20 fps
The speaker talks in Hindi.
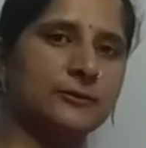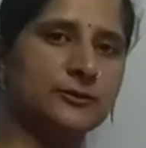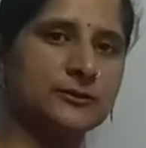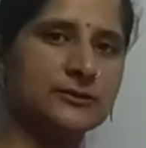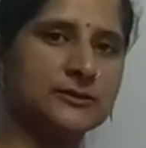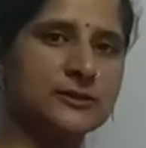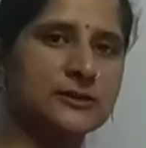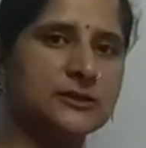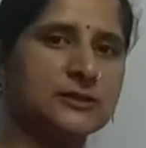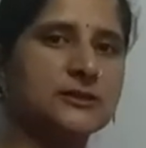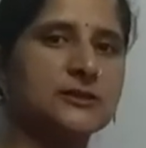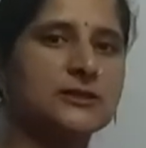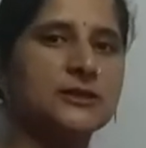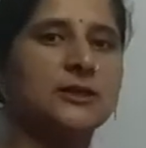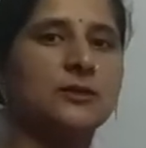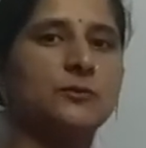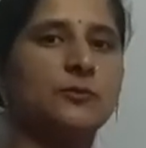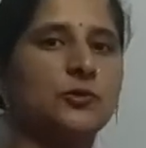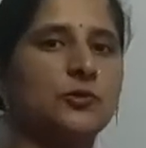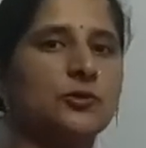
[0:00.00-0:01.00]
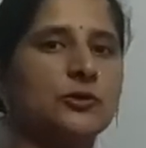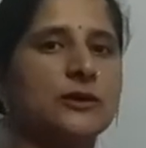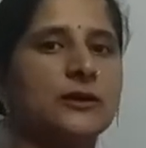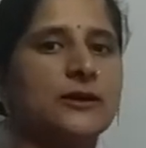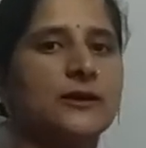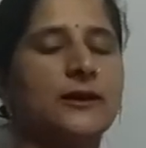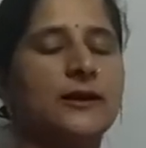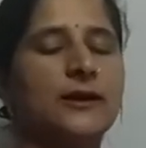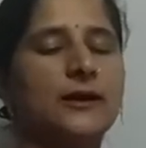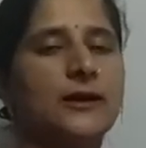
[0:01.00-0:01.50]
किसी चीज की रिपोर्ट
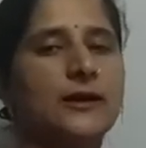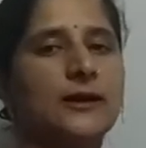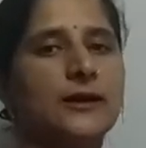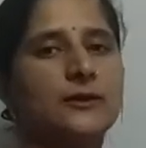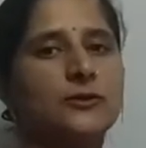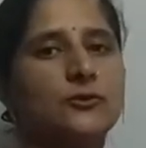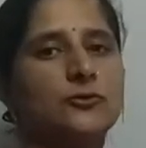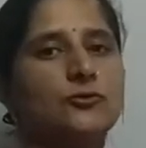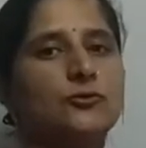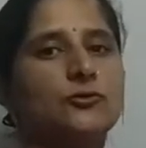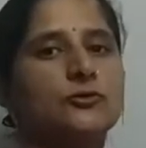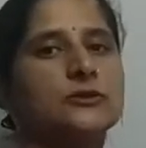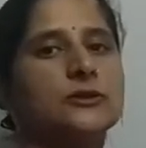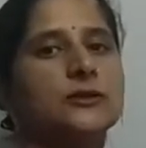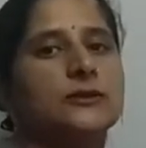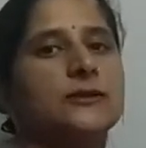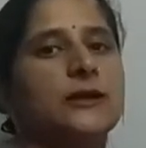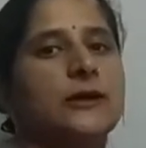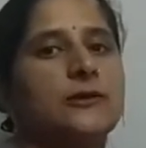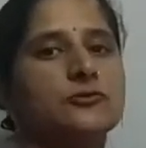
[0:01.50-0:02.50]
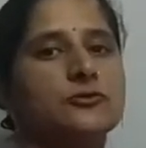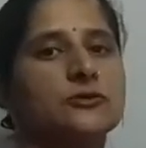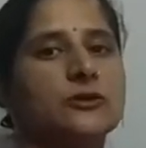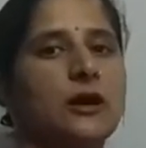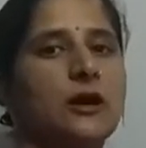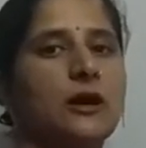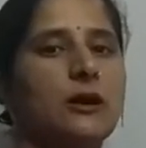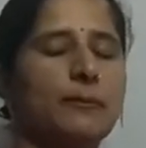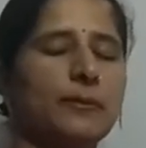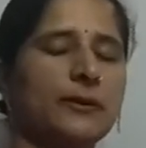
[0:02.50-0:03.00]
कर रहा है तो हो सकता है उसका
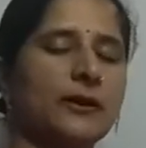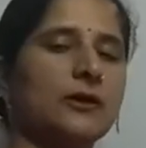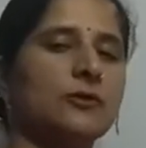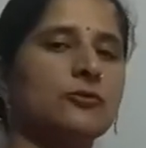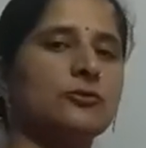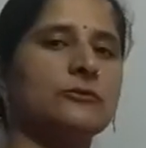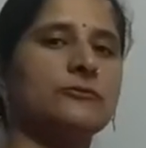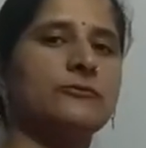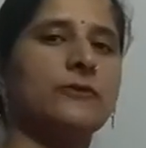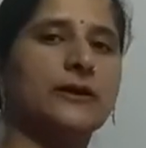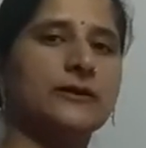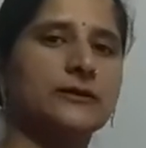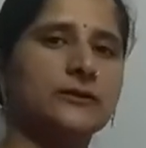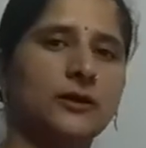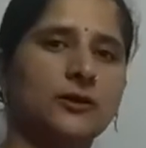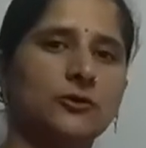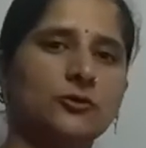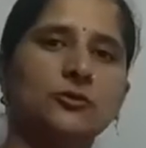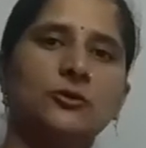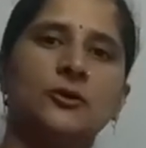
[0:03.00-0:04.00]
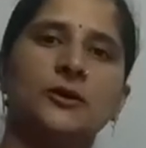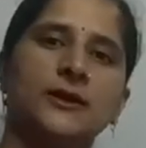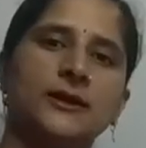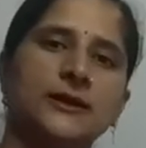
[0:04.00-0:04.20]
अपना कोई फायदा हो